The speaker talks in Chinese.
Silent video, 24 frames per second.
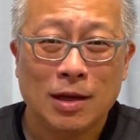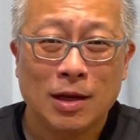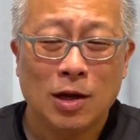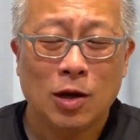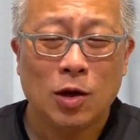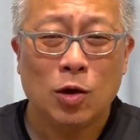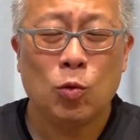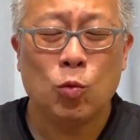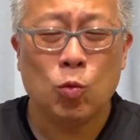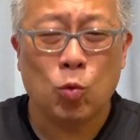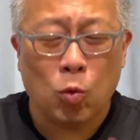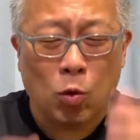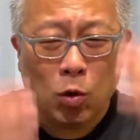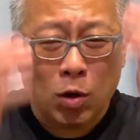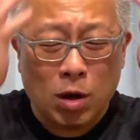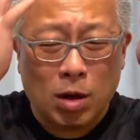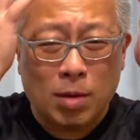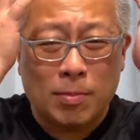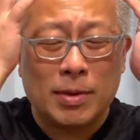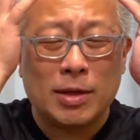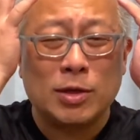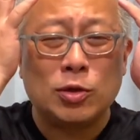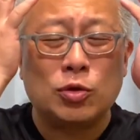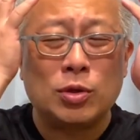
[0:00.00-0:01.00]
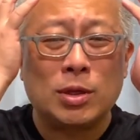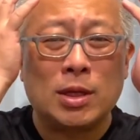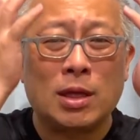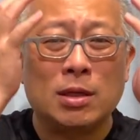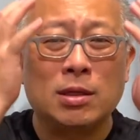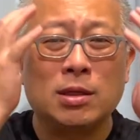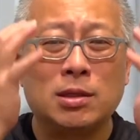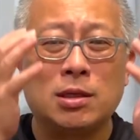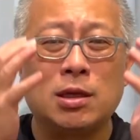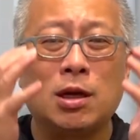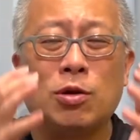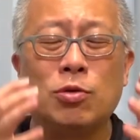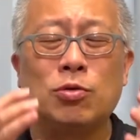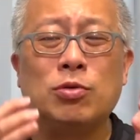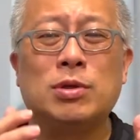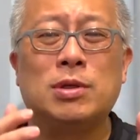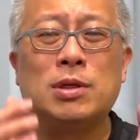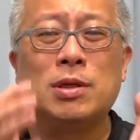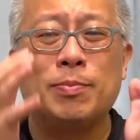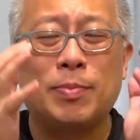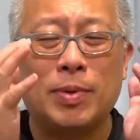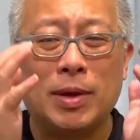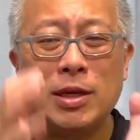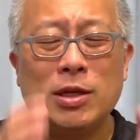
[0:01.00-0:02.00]
我们学到的教育
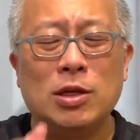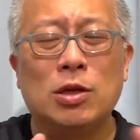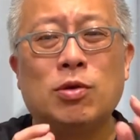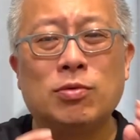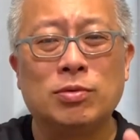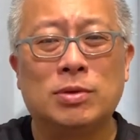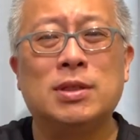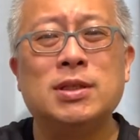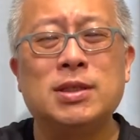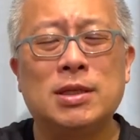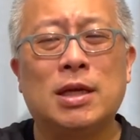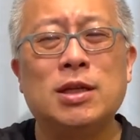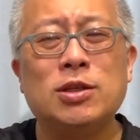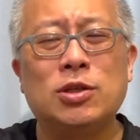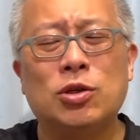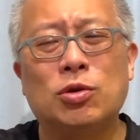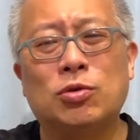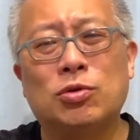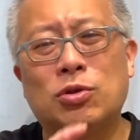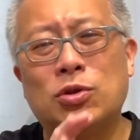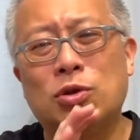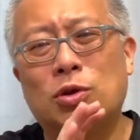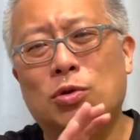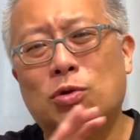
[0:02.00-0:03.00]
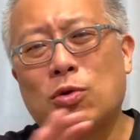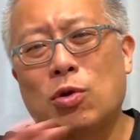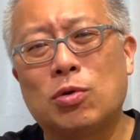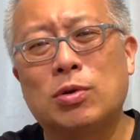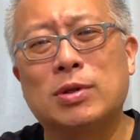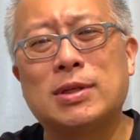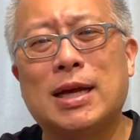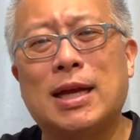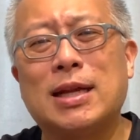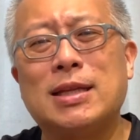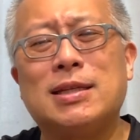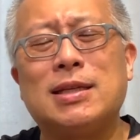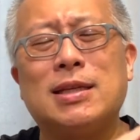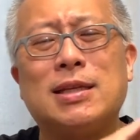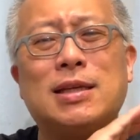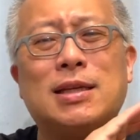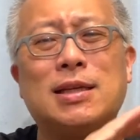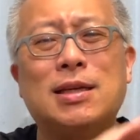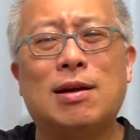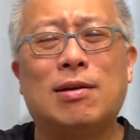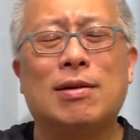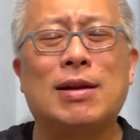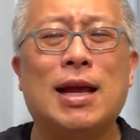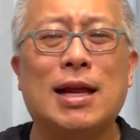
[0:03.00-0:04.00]
是，朋友之间就是有通财之意，
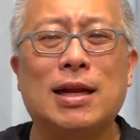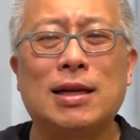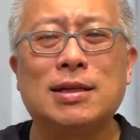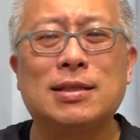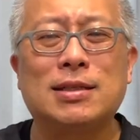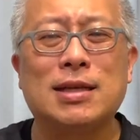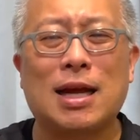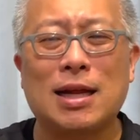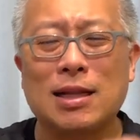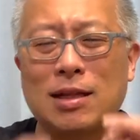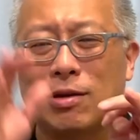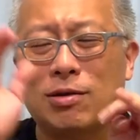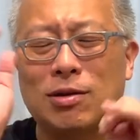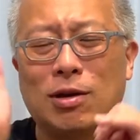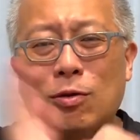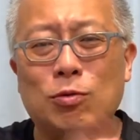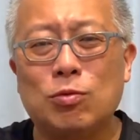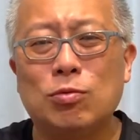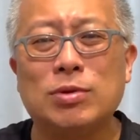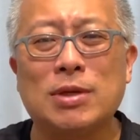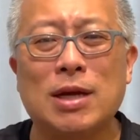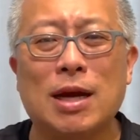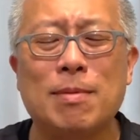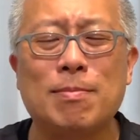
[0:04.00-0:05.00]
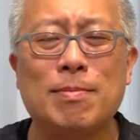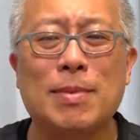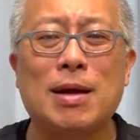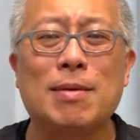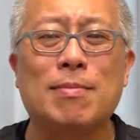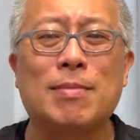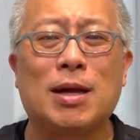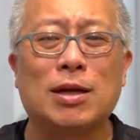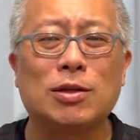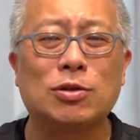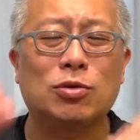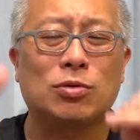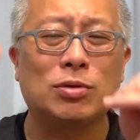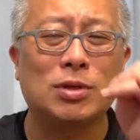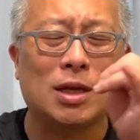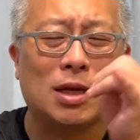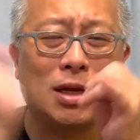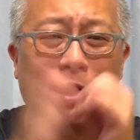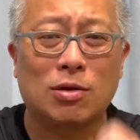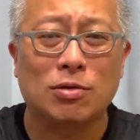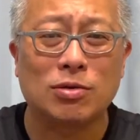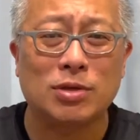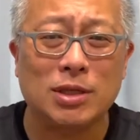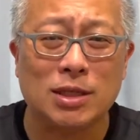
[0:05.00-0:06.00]
要两肋插刀，要互相帮忙，中间
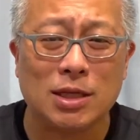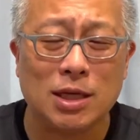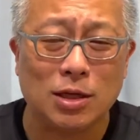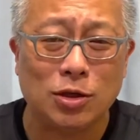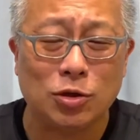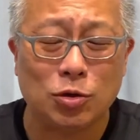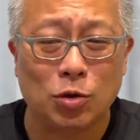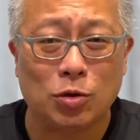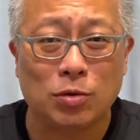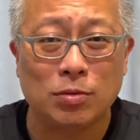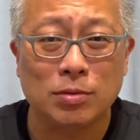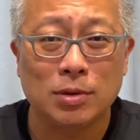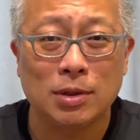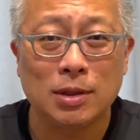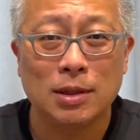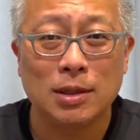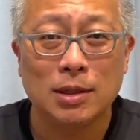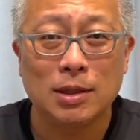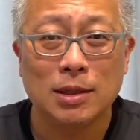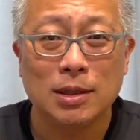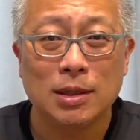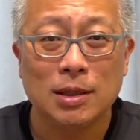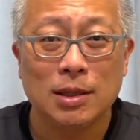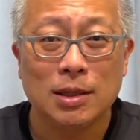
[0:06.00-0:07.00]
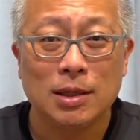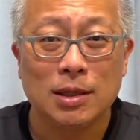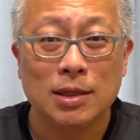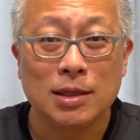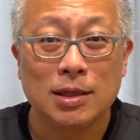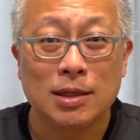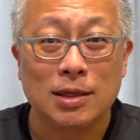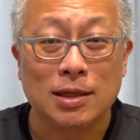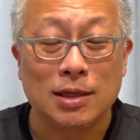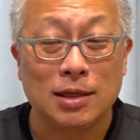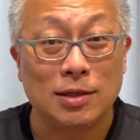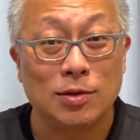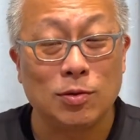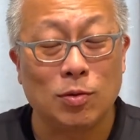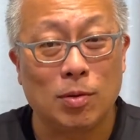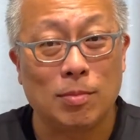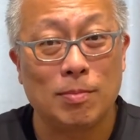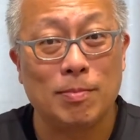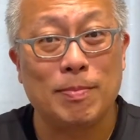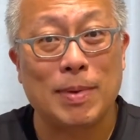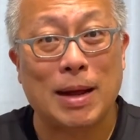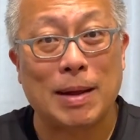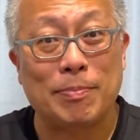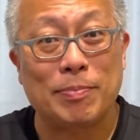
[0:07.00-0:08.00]
要有信用。可是我
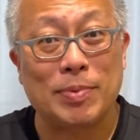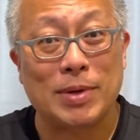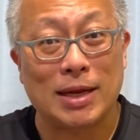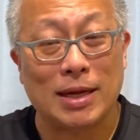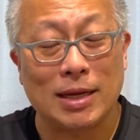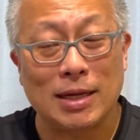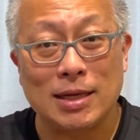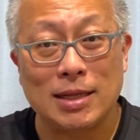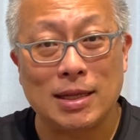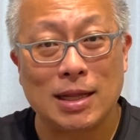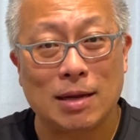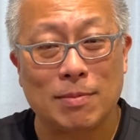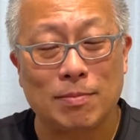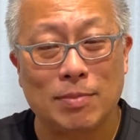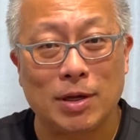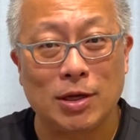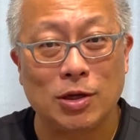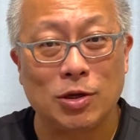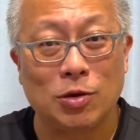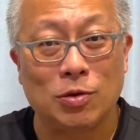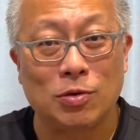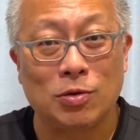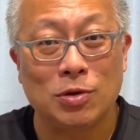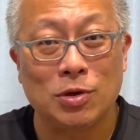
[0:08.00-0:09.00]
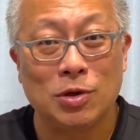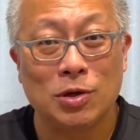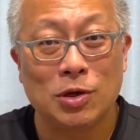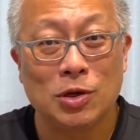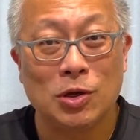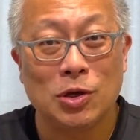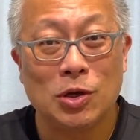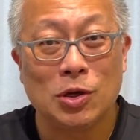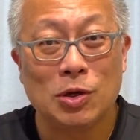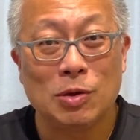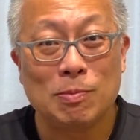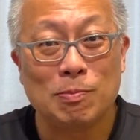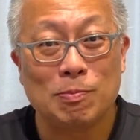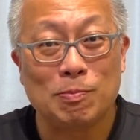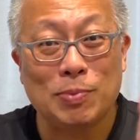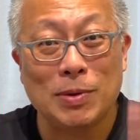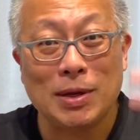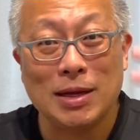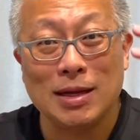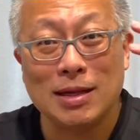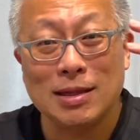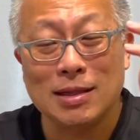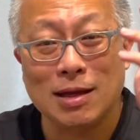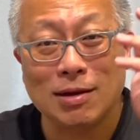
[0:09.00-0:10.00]
们把别人当朋友，
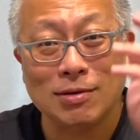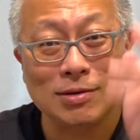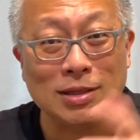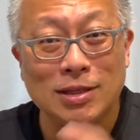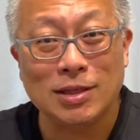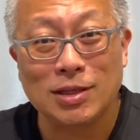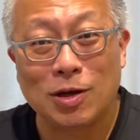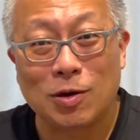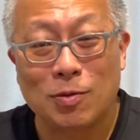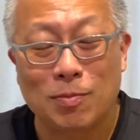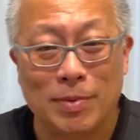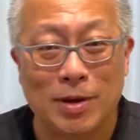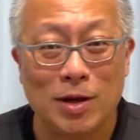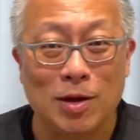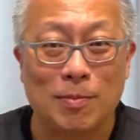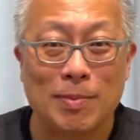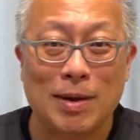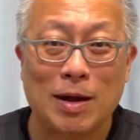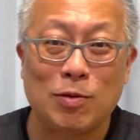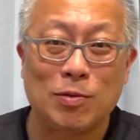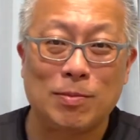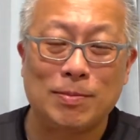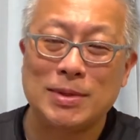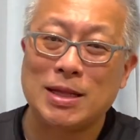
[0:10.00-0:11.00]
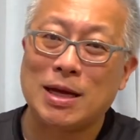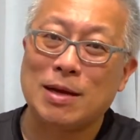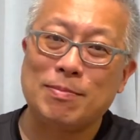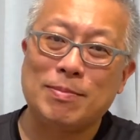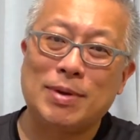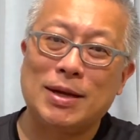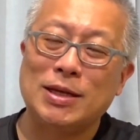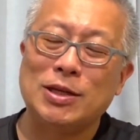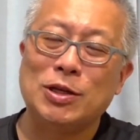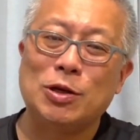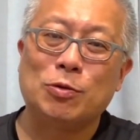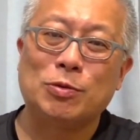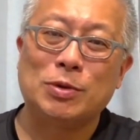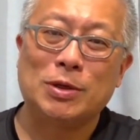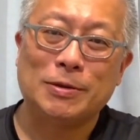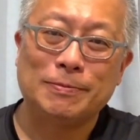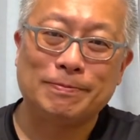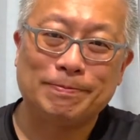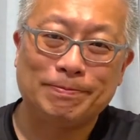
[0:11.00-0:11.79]
别人到底有没有把我们当朋友呢？